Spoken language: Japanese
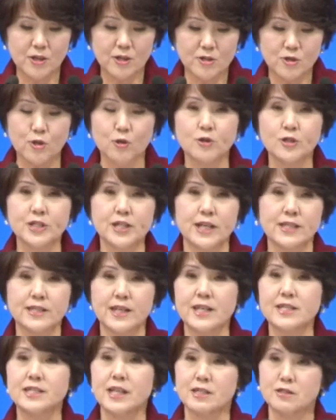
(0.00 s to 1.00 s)
少子化
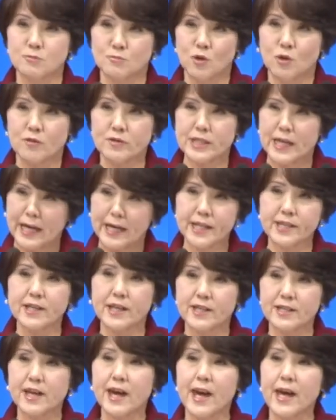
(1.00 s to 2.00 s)
対策も劇
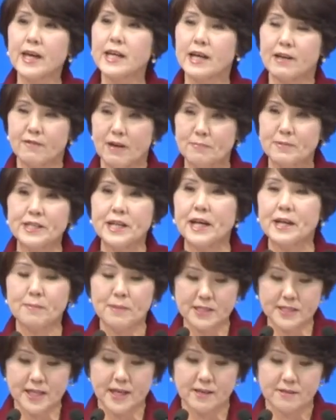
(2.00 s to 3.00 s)
的変化は見られ
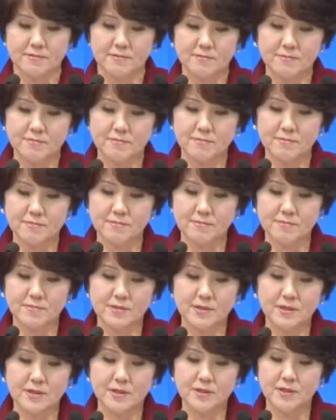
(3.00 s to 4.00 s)
ません。
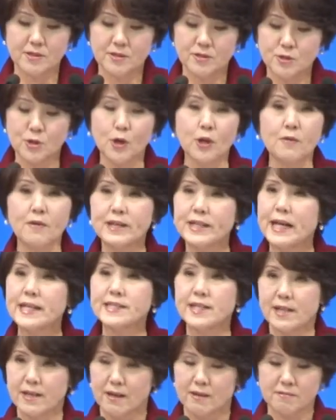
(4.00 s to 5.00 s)
それはな
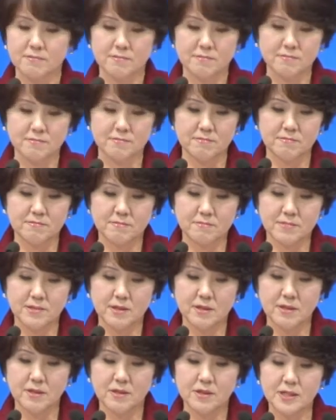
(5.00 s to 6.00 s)
ぜか、
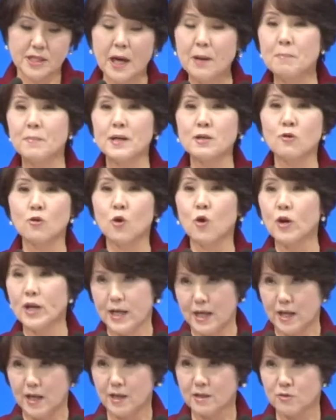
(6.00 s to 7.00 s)
現場の声
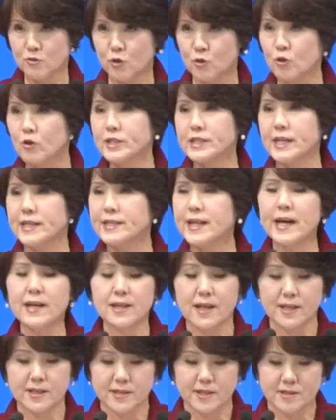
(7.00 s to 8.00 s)
が届いていな
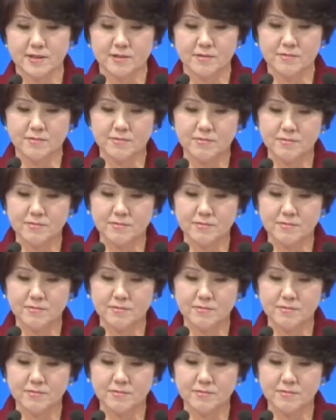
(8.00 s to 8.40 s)
いからです。